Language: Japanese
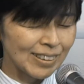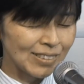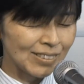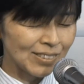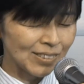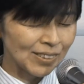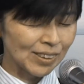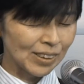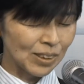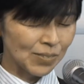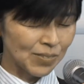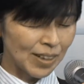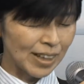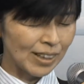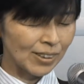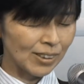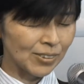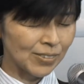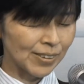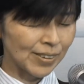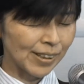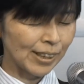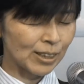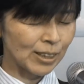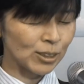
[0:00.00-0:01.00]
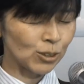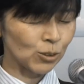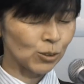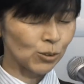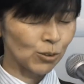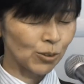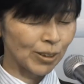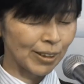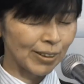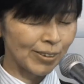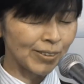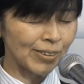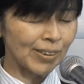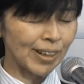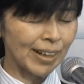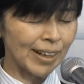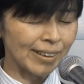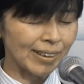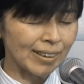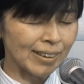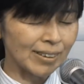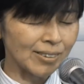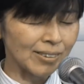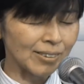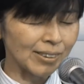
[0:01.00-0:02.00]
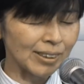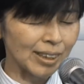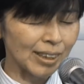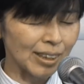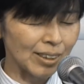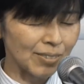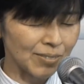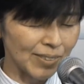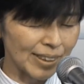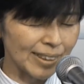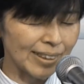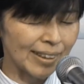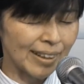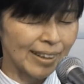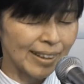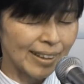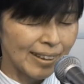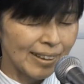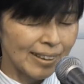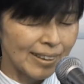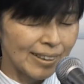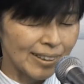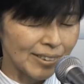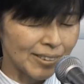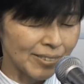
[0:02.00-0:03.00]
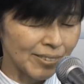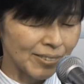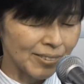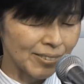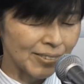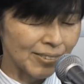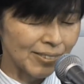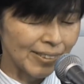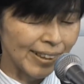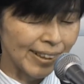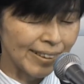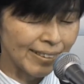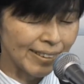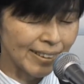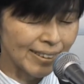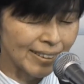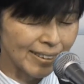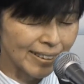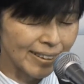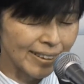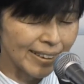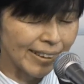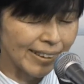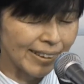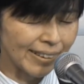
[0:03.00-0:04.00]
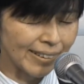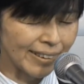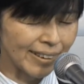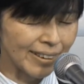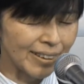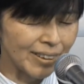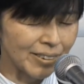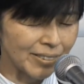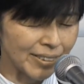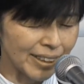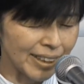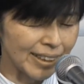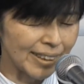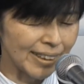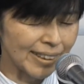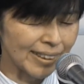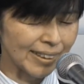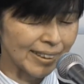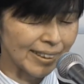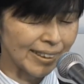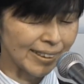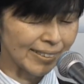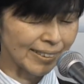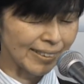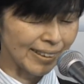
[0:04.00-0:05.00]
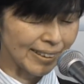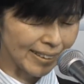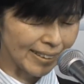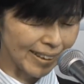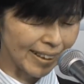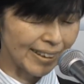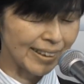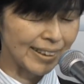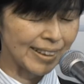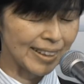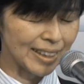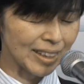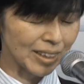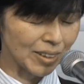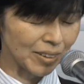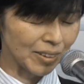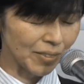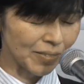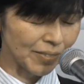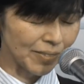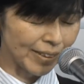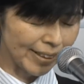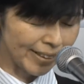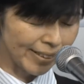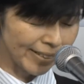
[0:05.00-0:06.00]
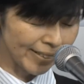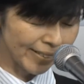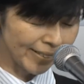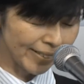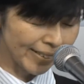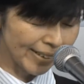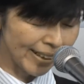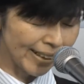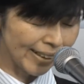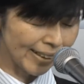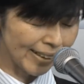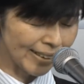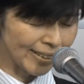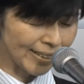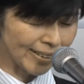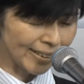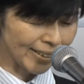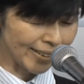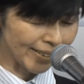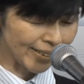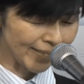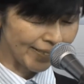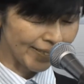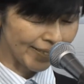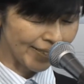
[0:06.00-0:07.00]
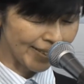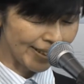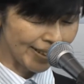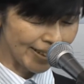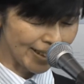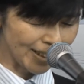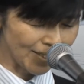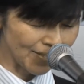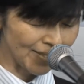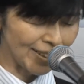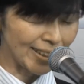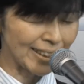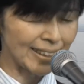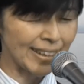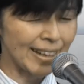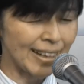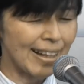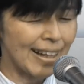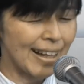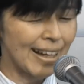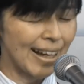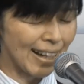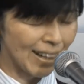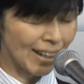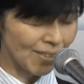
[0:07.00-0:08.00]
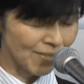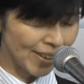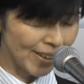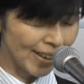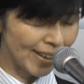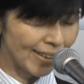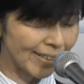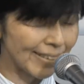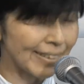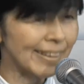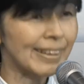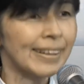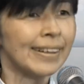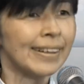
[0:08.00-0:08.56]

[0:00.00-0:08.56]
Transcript: 父様この証の時をありがとうございます必要なことを簡潔に語れるように助けてくださいイエス様の皆によって感謝してお祈りいたしますアーメン